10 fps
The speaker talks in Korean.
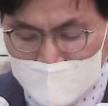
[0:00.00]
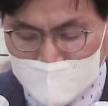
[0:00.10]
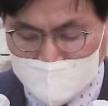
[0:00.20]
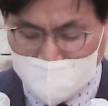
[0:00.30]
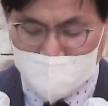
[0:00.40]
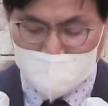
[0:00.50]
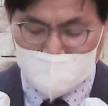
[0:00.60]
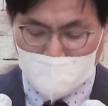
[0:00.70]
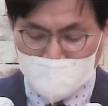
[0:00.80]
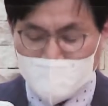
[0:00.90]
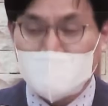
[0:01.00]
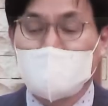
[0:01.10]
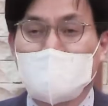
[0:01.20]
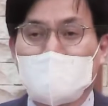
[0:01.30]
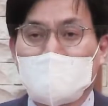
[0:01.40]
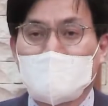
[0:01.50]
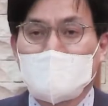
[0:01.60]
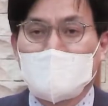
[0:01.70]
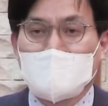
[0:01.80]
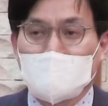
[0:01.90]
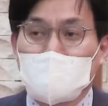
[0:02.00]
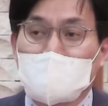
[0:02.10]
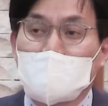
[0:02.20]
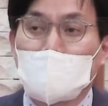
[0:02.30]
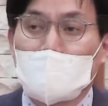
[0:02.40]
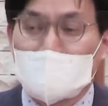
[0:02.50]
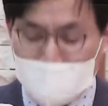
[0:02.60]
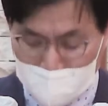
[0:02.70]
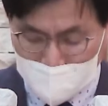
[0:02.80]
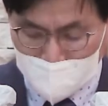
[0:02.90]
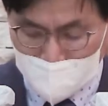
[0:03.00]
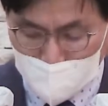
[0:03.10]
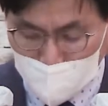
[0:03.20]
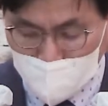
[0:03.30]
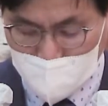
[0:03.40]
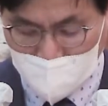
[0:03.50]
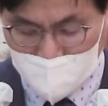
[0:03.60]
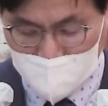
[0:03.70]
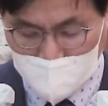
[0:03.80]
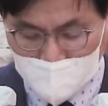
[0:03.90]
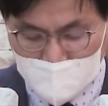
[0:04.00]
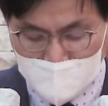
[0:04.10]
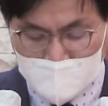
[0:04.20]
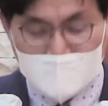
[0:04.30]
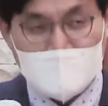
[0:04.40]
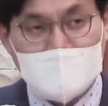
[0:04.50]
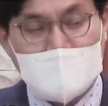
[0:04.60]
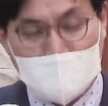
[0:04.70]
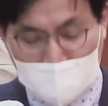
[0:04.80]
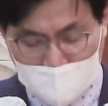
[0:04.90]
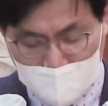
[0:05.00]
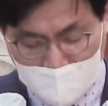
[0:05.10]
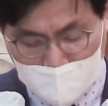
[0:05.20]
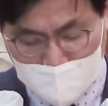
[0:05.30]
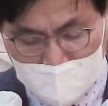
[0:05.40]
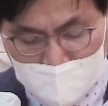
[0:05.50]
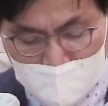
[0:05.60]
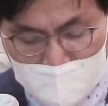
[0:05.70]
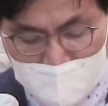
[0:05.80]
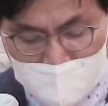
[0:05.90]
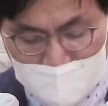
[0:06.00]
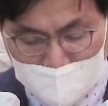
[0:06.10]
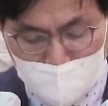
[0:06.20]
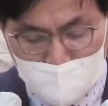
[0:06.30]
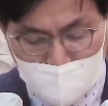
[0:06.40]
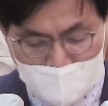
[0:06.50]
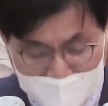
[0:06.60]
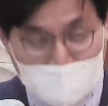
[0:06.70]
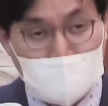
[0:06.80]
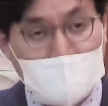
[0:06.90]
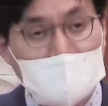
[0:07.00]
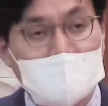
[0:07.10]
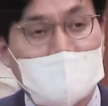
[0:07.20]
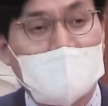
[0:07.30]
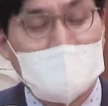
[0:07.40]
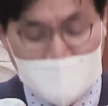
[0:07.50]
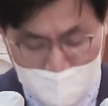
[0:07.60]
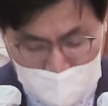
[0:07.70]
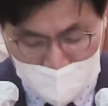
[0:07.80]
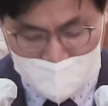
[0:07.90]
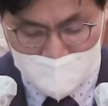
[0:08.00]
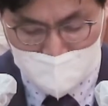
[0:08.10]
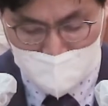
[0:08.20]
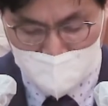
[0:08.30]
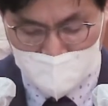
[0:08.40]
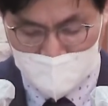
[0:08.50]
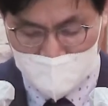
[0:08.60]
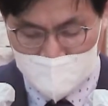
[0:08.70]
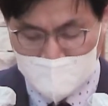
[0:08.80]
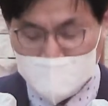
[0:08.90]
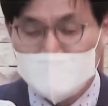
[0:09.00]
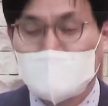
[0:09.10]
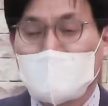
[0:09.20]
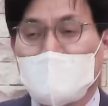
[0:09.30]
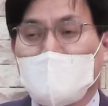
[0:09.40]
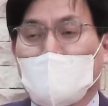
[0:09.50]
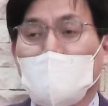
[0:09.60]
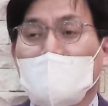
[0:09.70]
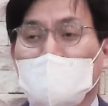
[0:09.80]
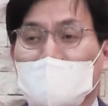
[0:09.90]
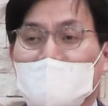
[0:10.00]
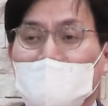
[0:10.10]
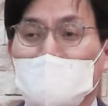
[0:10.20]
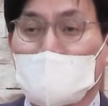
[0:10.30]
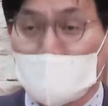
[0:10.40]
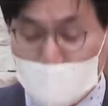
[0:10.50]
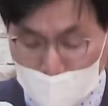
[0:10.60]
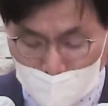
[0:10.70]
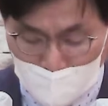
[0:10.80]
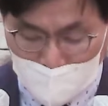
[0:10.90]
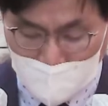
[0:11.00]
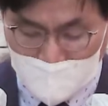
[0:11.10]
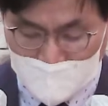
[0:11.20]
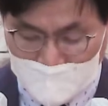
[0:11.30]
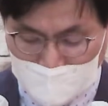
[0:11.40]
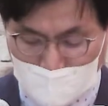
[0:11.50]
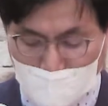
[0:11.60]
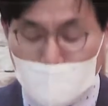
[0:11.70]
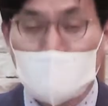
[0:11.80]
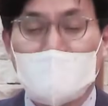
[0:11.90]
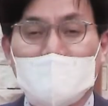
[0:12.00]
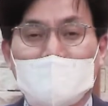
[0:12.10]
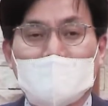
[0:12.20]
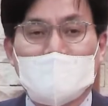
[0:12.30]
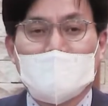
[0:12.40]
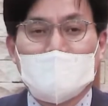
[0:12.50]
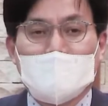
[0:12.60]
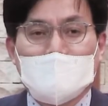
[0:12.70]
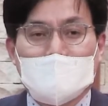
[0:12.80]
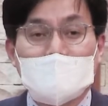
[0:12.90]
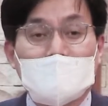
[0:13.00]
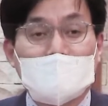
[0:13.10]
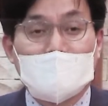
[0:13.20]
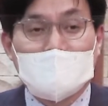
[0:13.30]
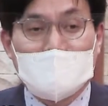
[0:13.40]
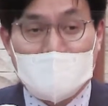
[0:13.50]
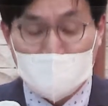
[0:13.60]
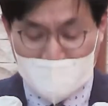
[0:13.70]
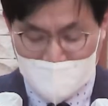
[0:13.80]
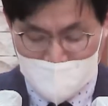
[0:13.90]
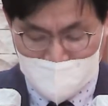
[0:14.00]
세상을 떠나야 하는 그런 비통한 생의 운명. 이것이 장국, 장국영 씨의 삶이었다는 것입니다. 너무나 비관적이고 그리고 허무한 인생관이 아닙니까?